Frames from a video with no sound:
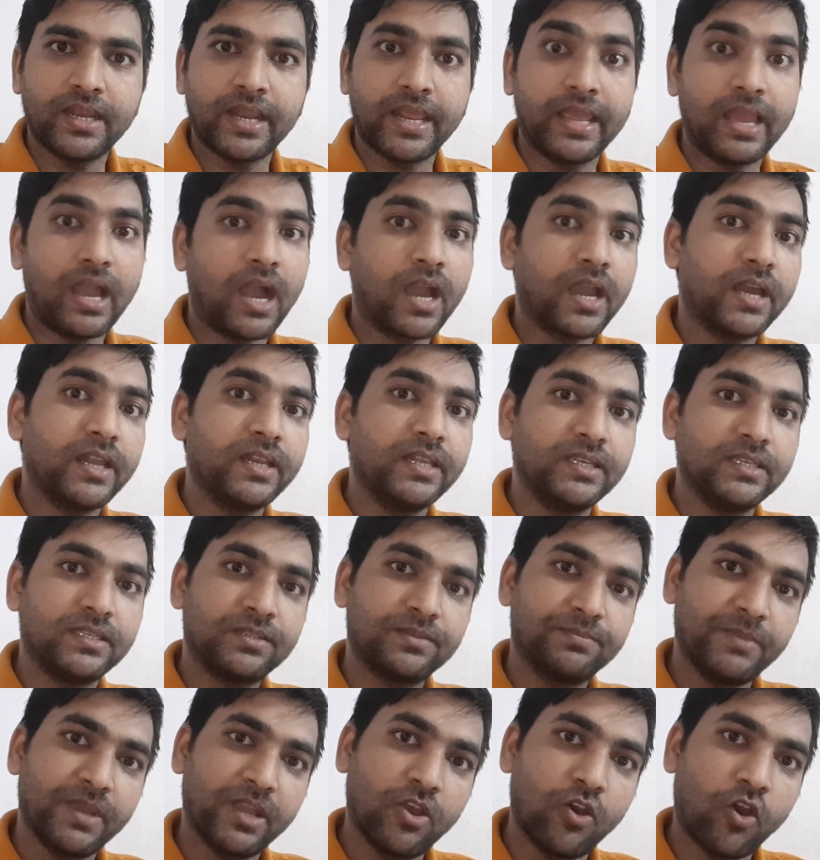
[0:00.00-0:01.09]
रहे हैं अगर
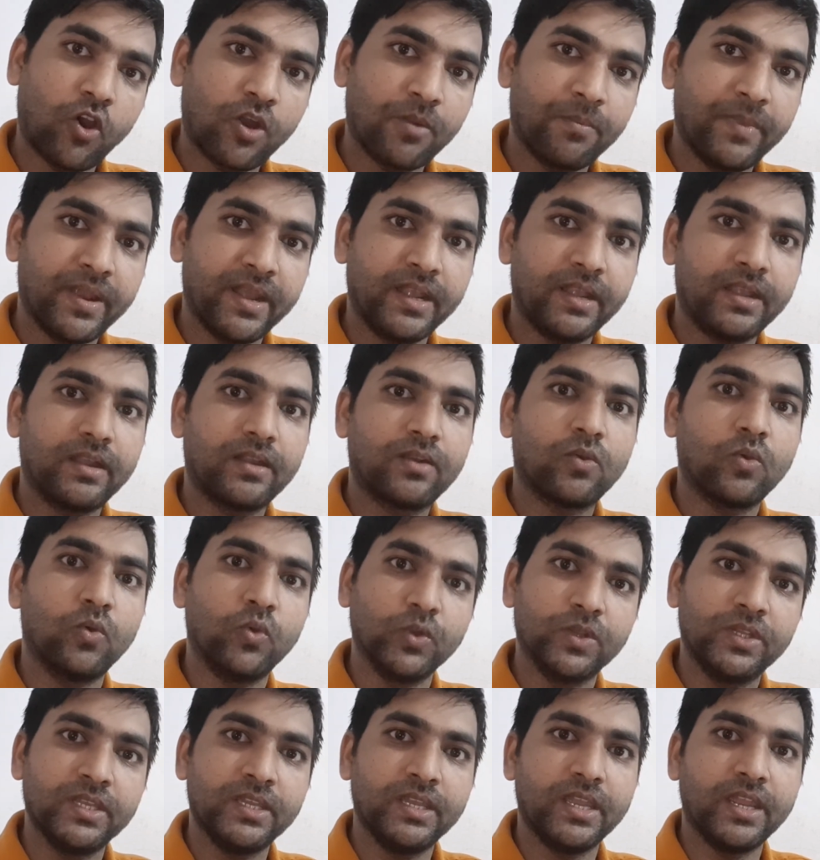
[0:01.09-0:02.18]
इसमें गवर्नमेंट
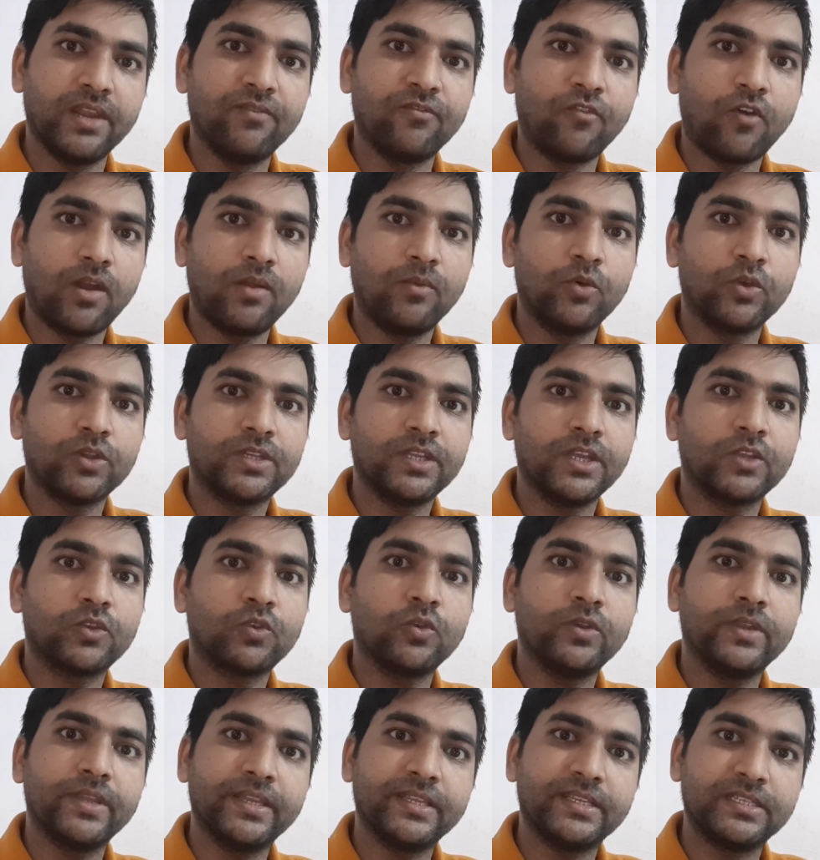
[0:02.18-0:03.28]
खुद ही इन्वॉल्व होती है तो
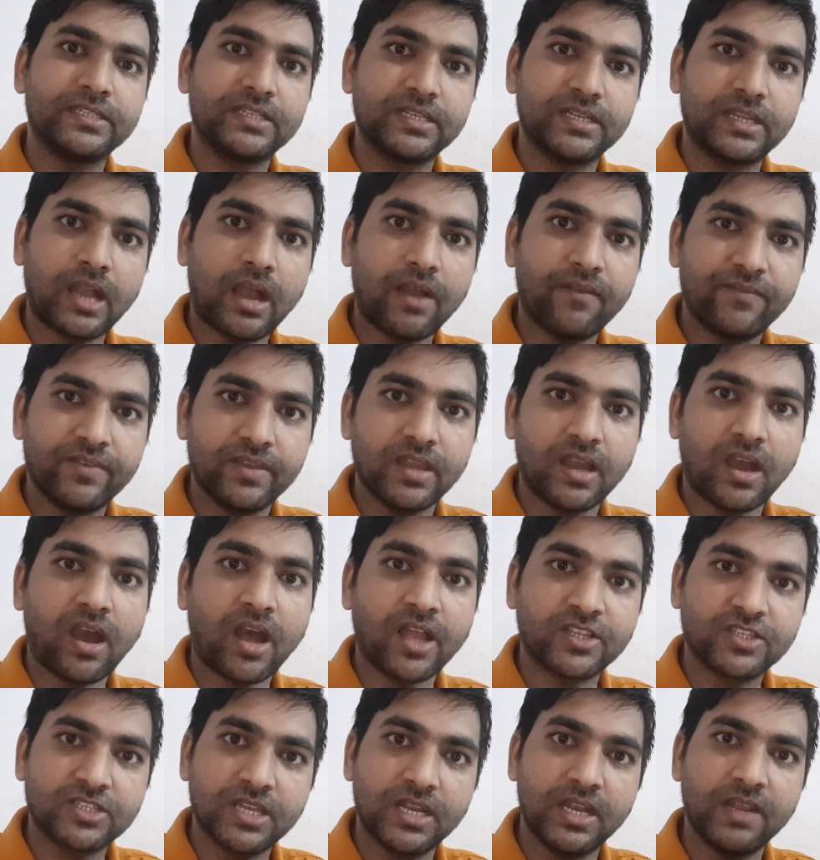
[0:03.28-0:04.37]
ये काफ़ी
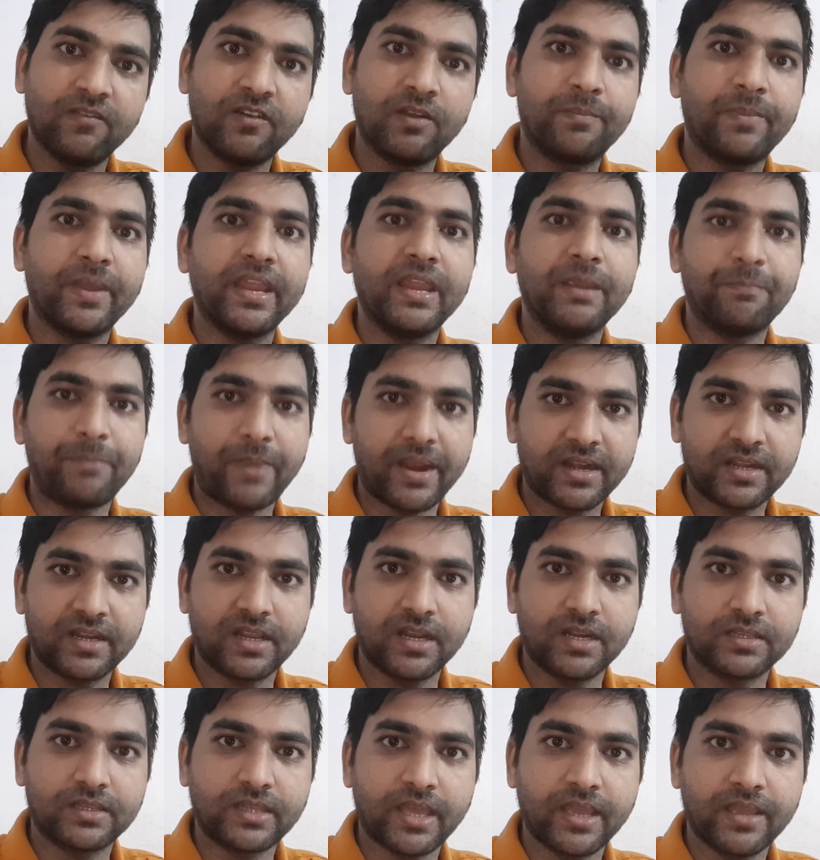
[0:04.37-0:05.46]
अच्छे लेवल पर इम्पैक्ट
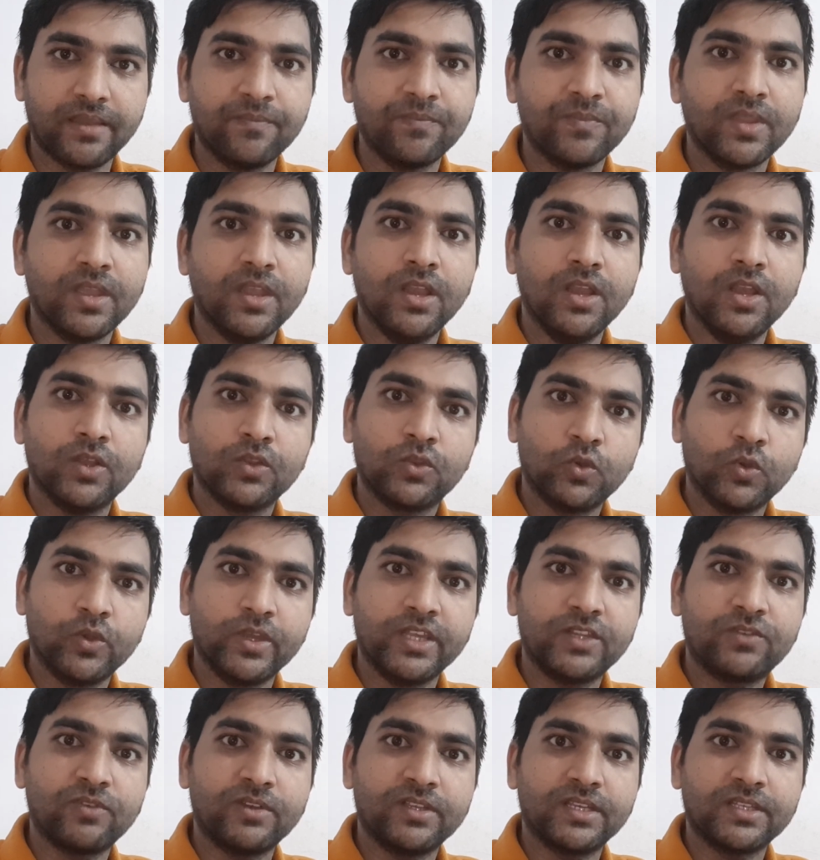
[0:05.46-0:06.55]
करता है तो
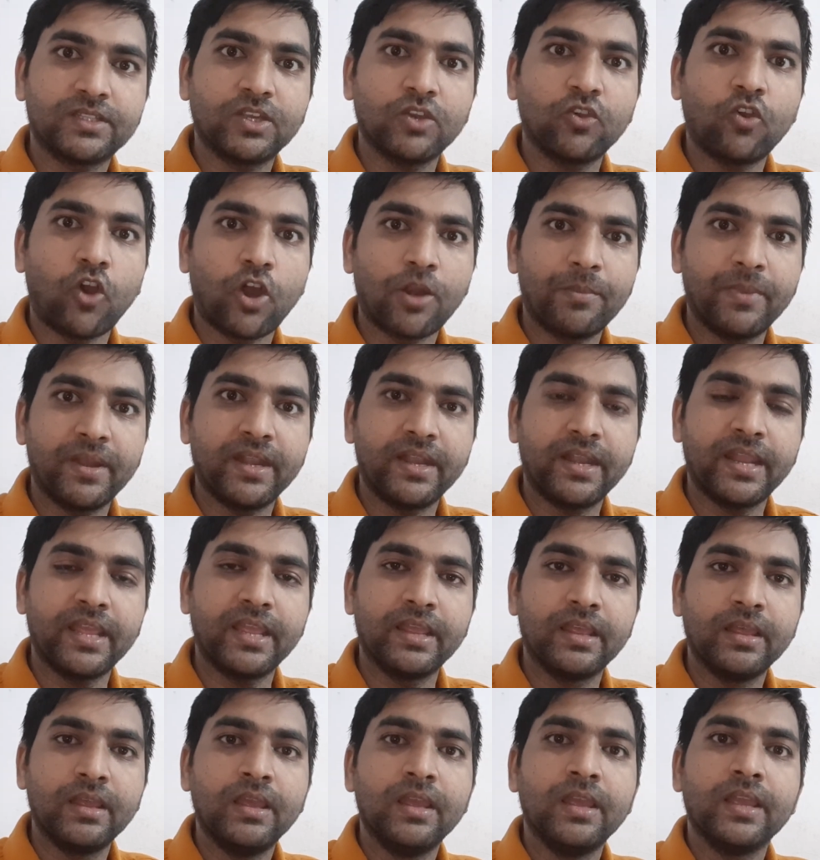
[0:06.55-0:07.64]
इस वजह से गवर्नमेंट ने
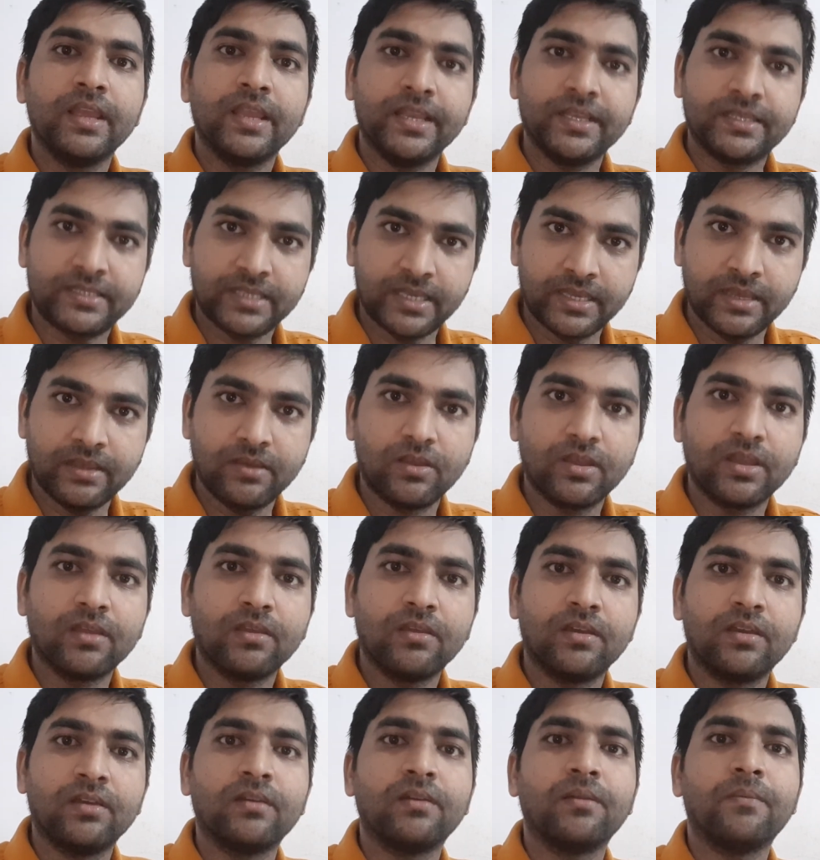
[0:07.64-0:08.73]
इसे
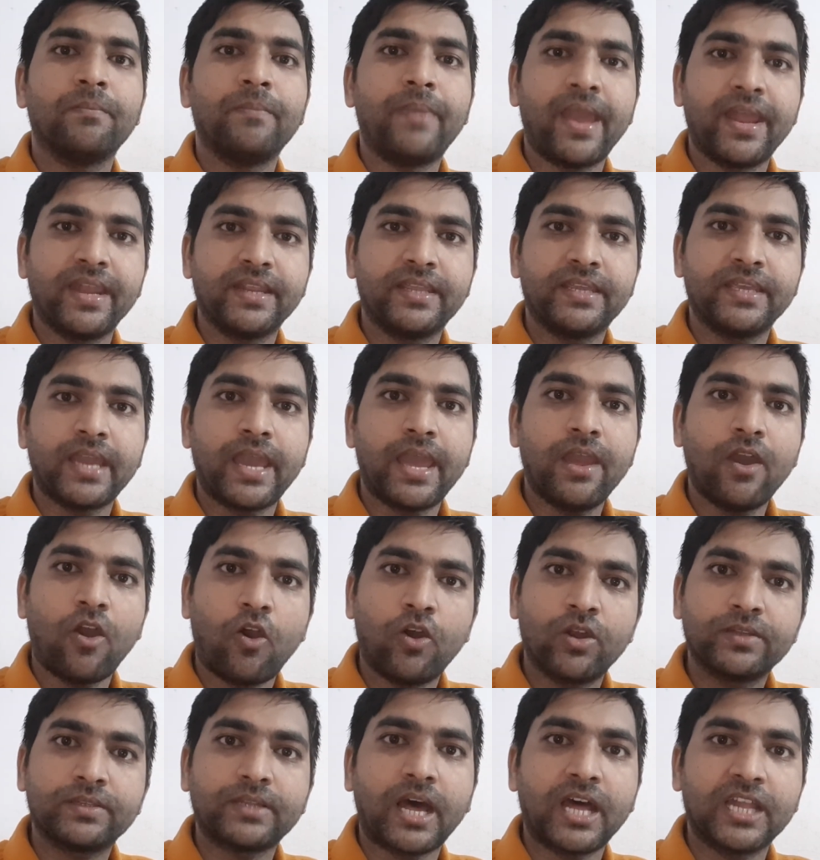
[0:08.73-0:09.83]
बैन किया है
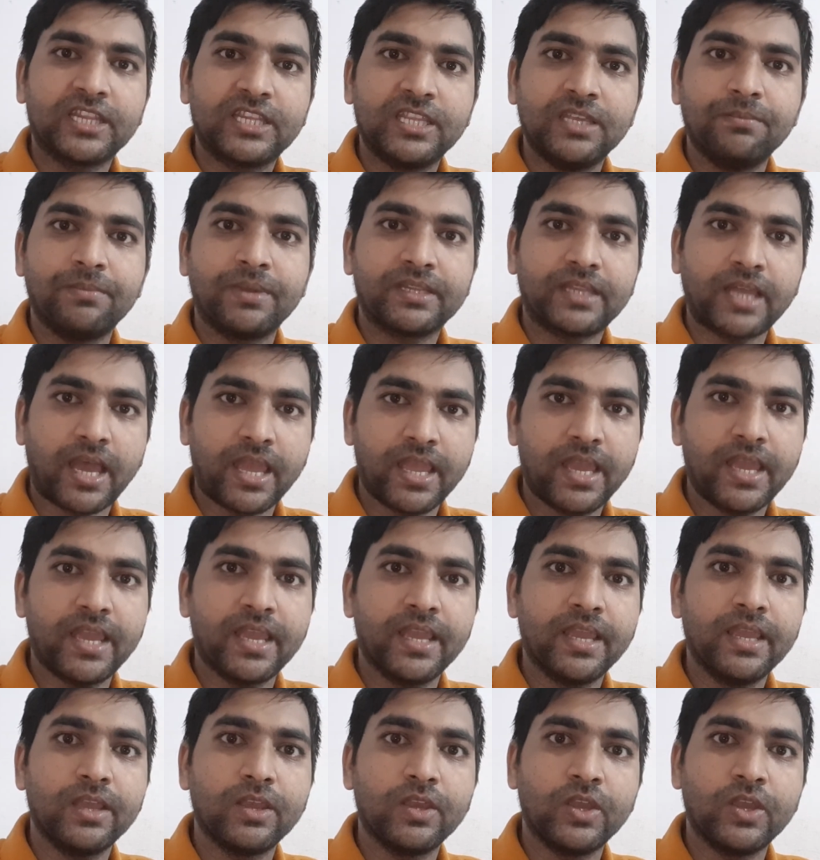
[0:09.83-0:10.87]
और साथ ही बताया है